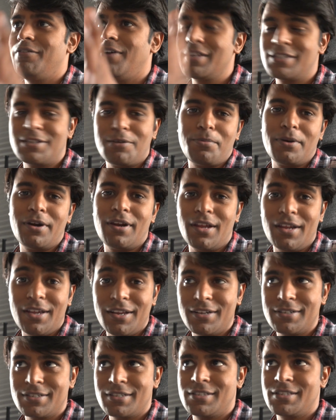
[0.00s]
ஆசைப்பட்றேன்
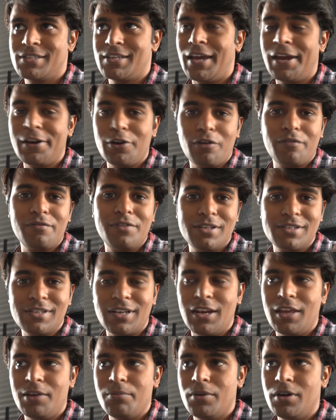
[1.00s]
இட்ஸ் கைண்ட் ஆஃப்
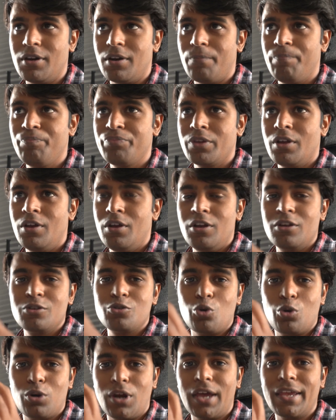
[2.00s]
டிஸ்க்ளைமர்
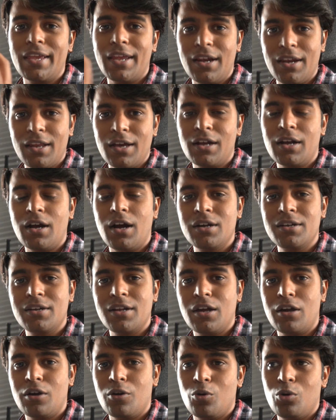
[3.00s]
ஸோ நான் என்ன
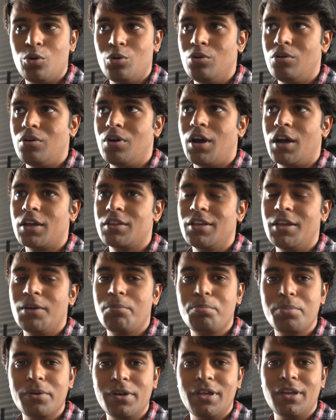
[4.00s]
காட்டுறாங்களோ அது
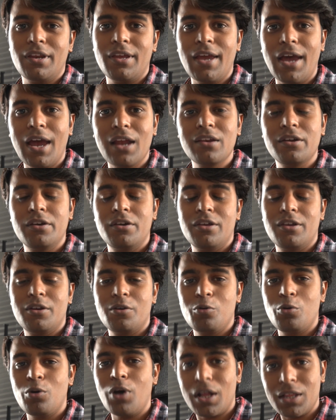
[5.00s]
எப்படி ரியாலிட்டி
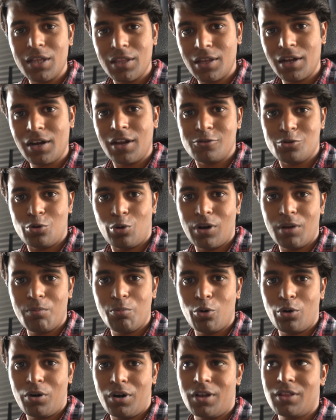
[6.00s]
இருக்கோ அதை தான் நான் சொல்ல
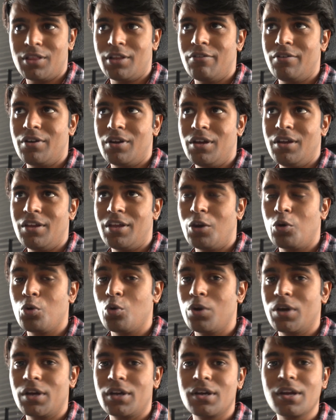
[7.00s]
போகிறேனே தவிர
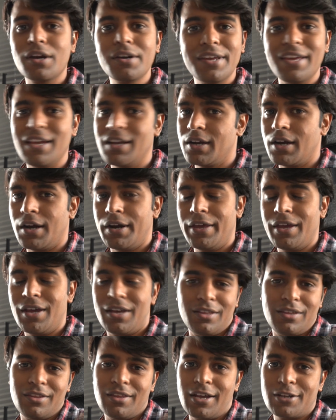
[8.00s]
என்னோட கிரிட்டிக்
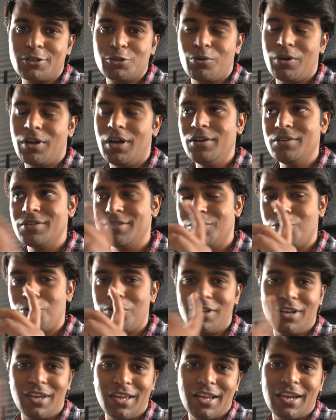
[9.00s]
கிடையாது இது ஆக்சுவலாக ஸோ
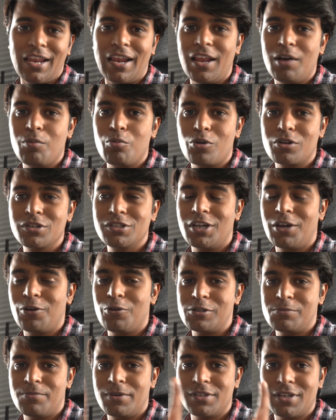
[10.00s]
இதை நீங்கள் நல்லா
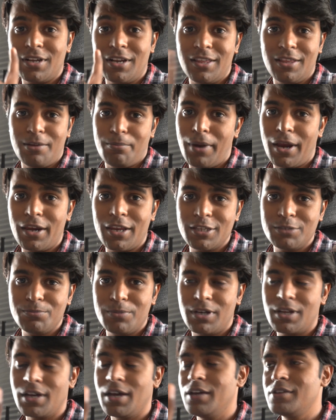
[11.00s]
புரிஞ்சுக்கணும் ஸ்பெஷலி இதை
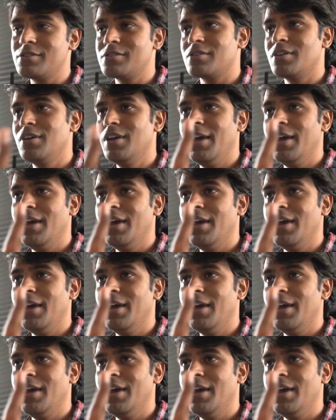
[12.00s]
மேனேஜ்மெண்ட் கைஸ்